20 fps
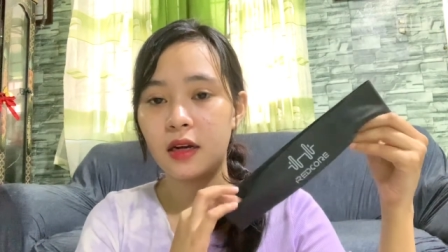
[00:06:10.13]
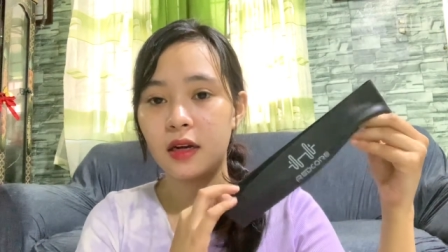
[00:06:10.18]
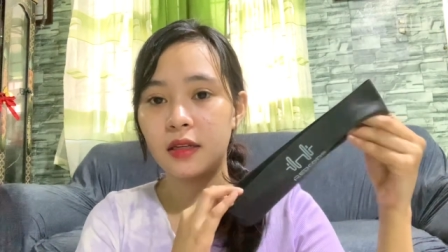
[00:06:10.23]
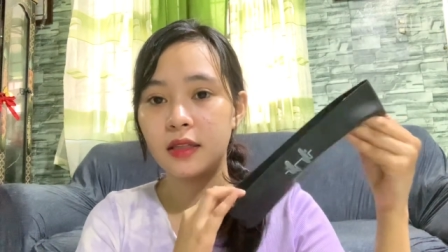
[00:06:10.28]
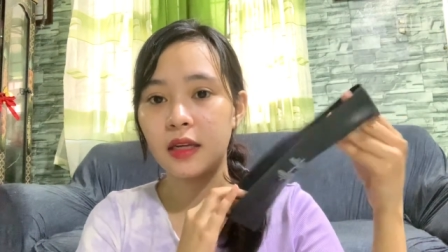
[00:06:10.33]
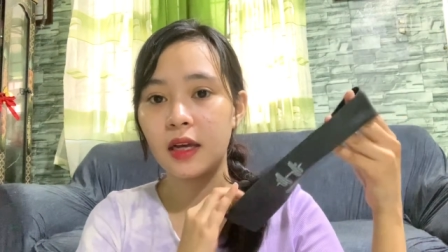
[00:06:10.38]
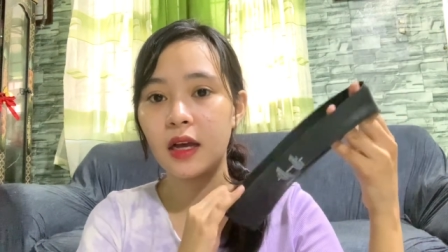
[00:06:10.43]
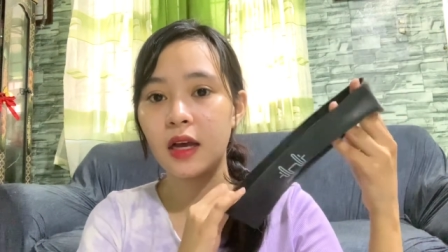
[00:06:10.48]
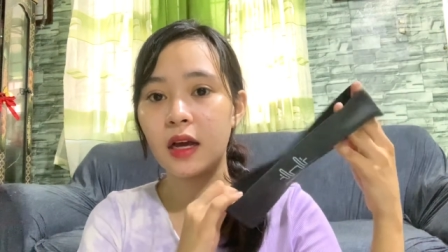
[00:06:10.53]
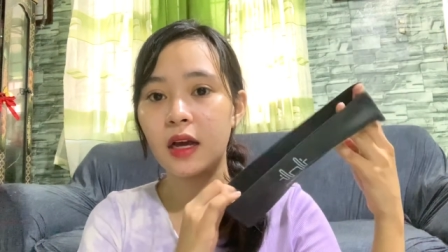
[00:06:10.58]

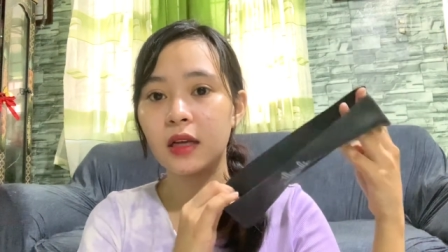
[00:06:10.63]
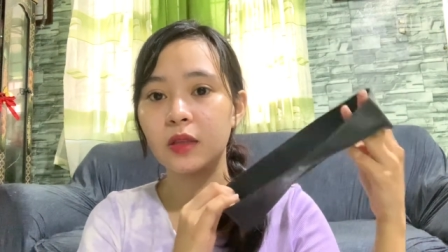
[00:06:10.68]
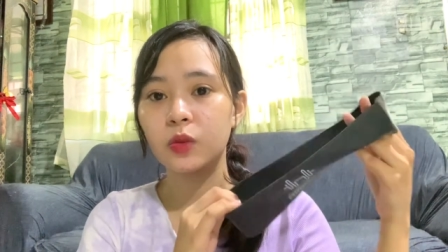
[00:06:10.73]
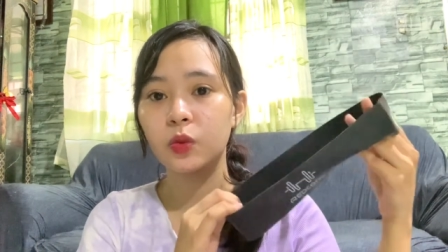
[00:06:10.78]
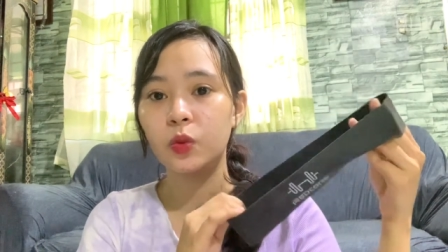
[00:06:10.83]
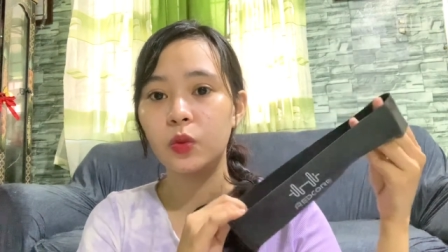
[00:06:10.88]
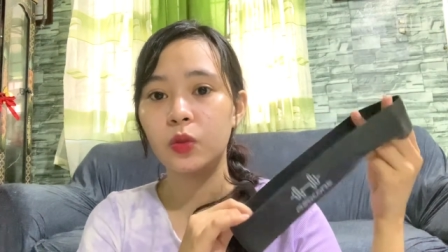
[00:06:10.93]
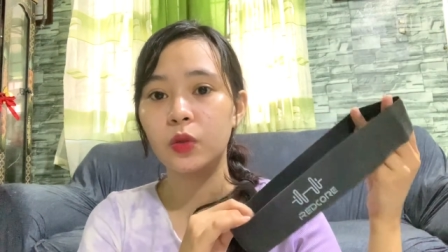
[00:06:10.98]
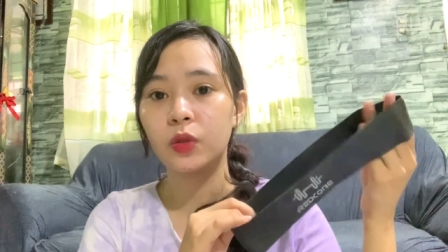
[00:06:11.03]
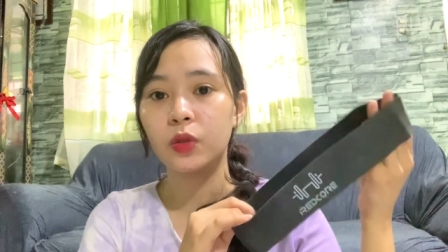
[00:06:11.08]

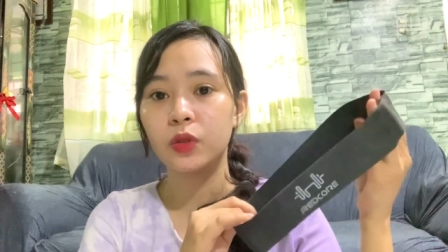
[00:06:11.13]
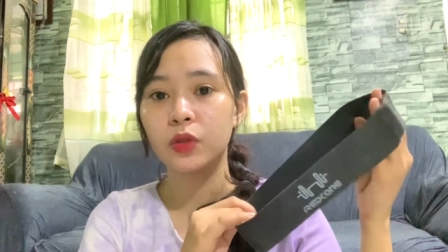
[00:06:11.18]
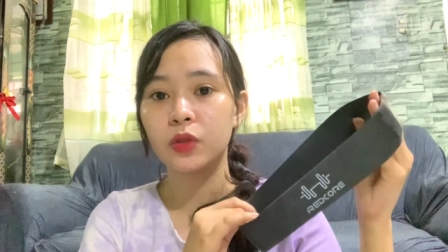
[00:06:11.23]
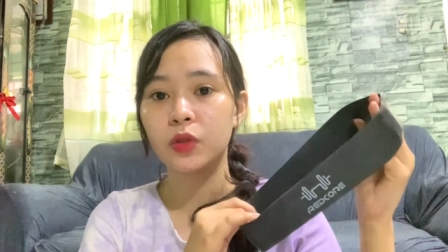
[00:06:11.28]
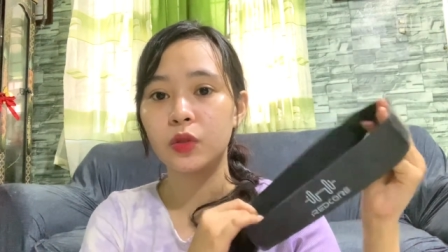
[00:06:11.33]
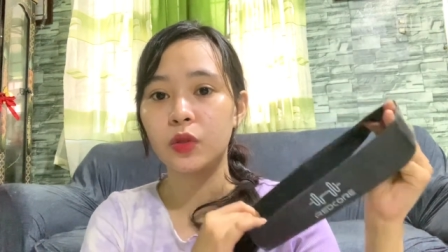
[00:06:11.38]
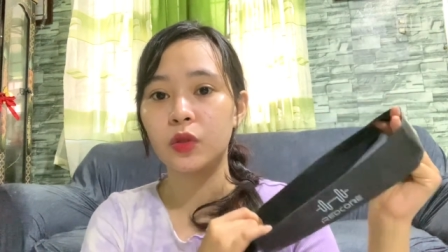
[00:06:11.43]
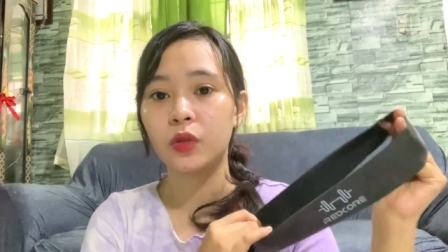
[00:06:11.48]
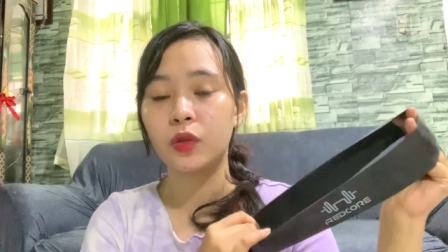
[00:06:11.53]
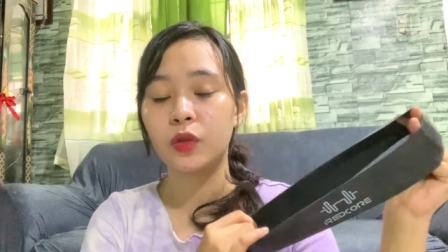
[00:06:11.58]
Nakakatulong
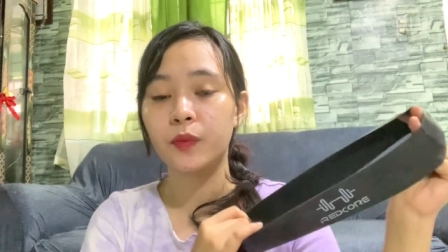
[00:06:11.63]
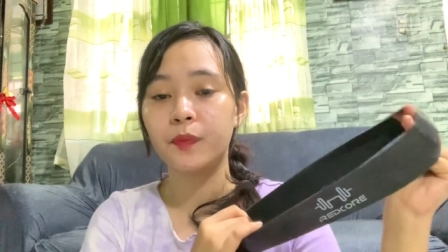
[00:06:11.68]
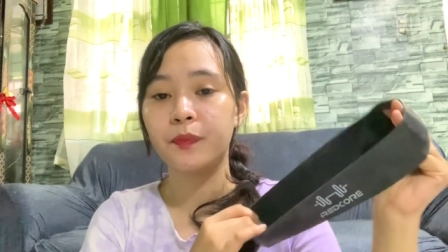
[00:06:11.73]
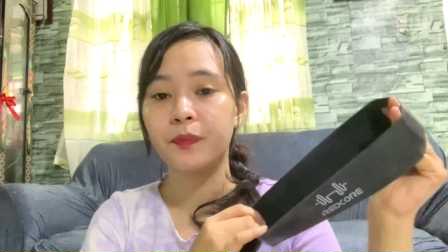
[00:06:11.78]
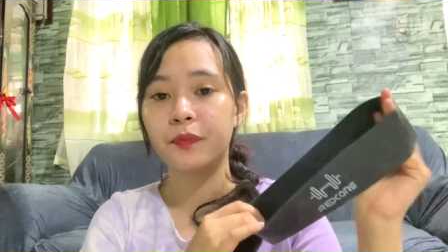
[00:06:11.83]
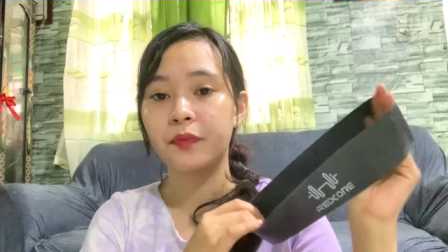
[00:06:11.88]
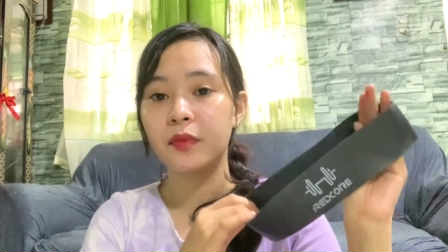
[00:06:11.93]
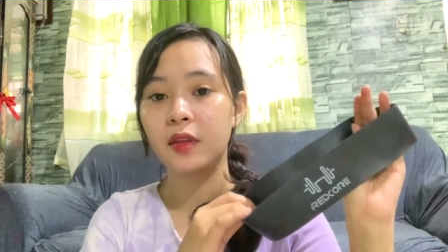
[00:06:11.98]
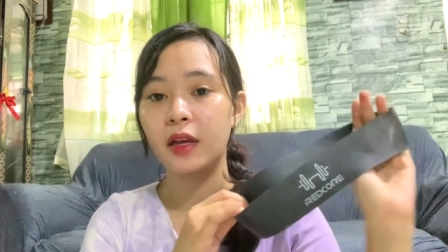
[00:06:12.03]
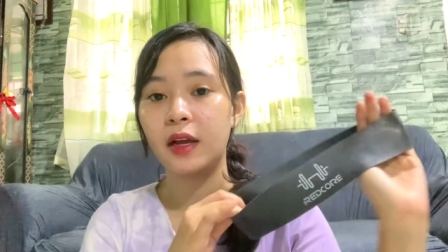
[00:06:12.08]
to.
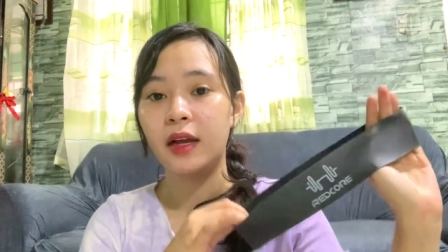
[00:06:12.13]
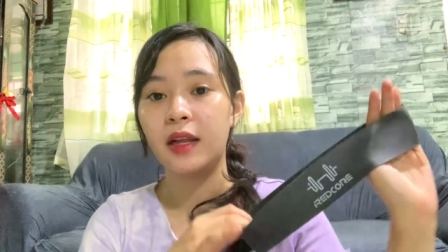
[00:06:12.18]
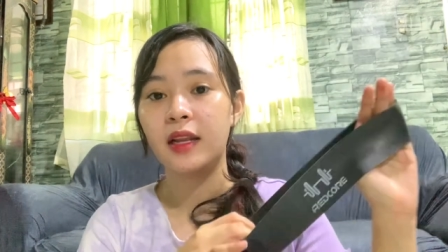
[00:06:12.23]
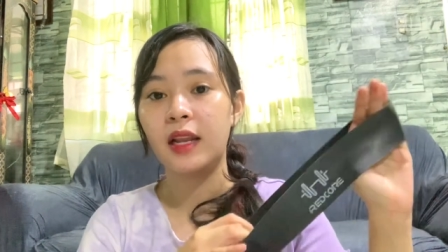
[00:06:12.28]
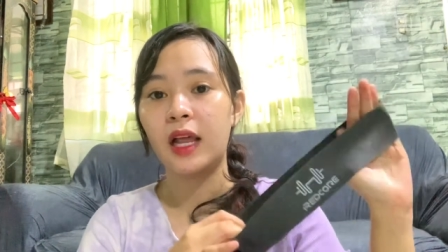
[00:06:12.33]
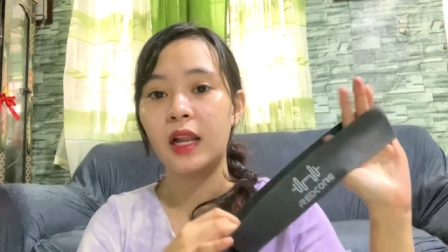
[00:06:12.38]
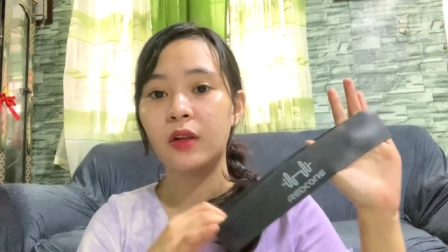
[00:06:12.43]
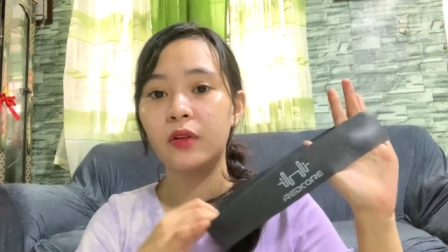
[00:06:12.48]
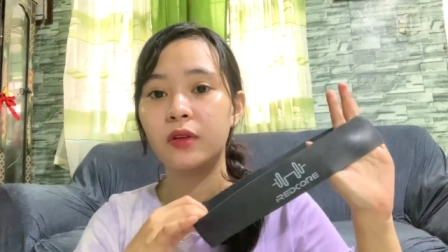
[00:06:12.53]
Lalo